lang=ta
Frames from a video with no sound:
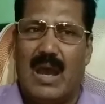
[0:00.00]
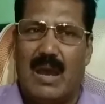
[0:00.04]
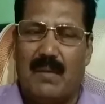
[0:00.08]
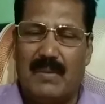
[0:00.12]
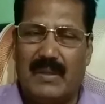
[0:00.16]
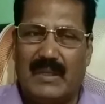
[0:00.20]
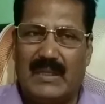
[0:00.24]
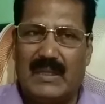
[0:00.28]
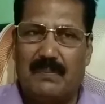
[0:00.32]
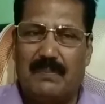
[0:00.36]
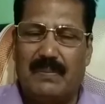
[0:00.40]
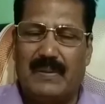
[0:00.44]

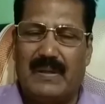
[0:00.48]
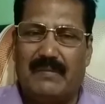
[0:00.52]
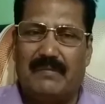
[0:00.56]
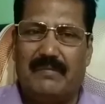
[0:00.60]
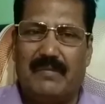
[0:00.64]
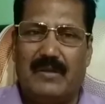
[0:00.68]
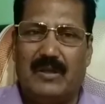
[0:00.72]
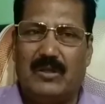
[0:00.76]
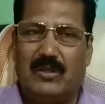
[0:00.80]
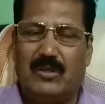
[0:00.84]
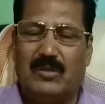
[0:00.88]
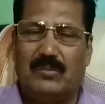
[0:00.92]
அமைக்கப்பட
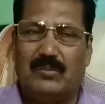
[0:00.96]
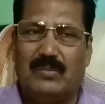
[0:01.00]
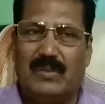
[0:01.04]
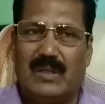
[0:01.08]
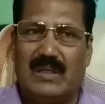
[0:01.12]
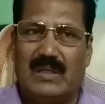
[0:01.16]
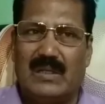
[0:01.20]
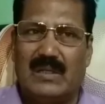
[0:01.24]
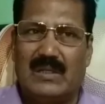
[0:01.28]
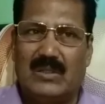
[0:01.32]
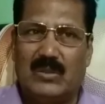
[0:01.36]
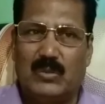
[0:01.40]
வேண்டும்
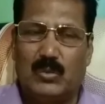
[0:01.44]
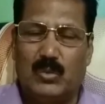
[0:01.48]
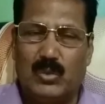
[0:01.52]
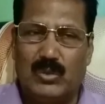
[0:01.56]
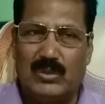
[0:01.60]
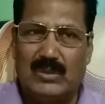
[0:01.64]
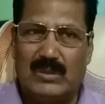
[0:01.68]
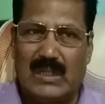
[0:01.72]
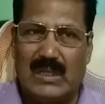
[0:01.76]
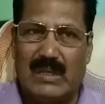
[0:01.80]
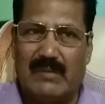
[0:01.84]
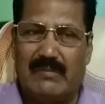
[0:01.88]
என்ற
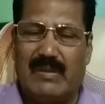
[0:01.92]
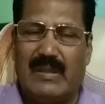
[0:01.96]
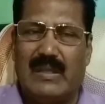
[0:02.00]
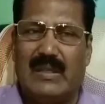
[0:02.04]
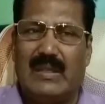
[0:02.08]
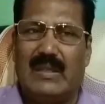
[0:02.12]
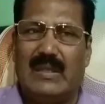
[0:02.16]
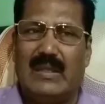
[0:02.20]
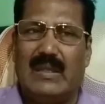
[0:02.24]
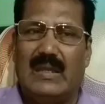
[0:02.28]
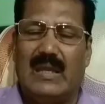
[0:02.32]
உத்தரவை